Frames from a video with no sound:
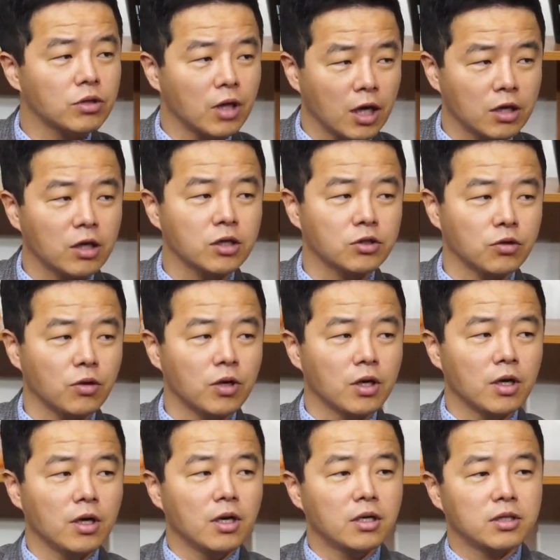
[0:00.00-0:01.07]
한화죠.
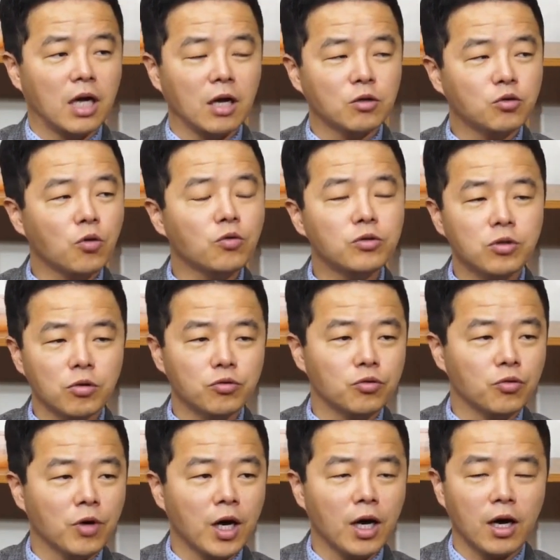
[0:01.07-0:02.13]
예. 장종훈
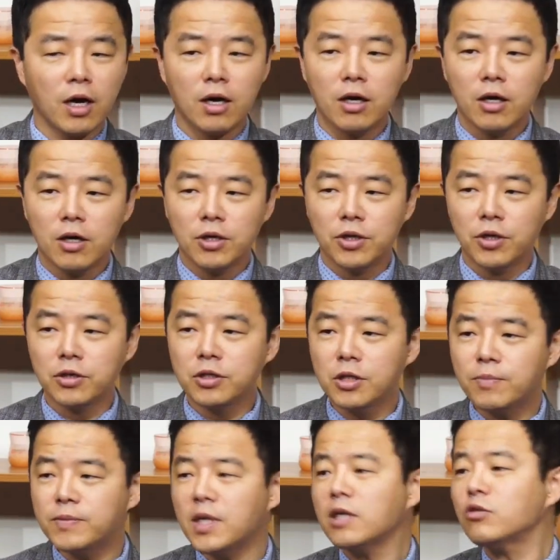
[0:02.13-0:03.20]
선수가
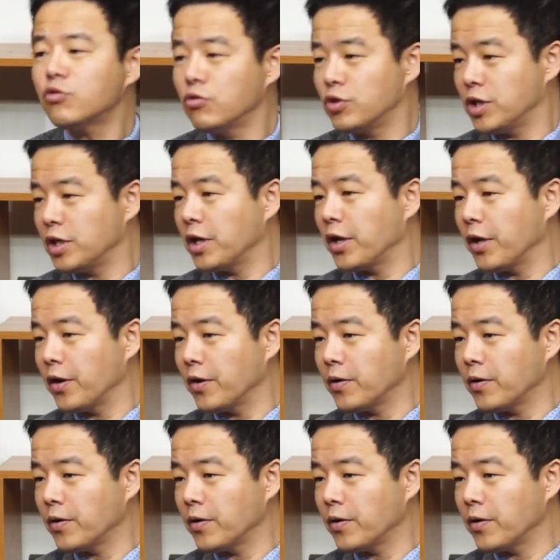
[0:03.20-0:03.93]
연습생 출신이에요.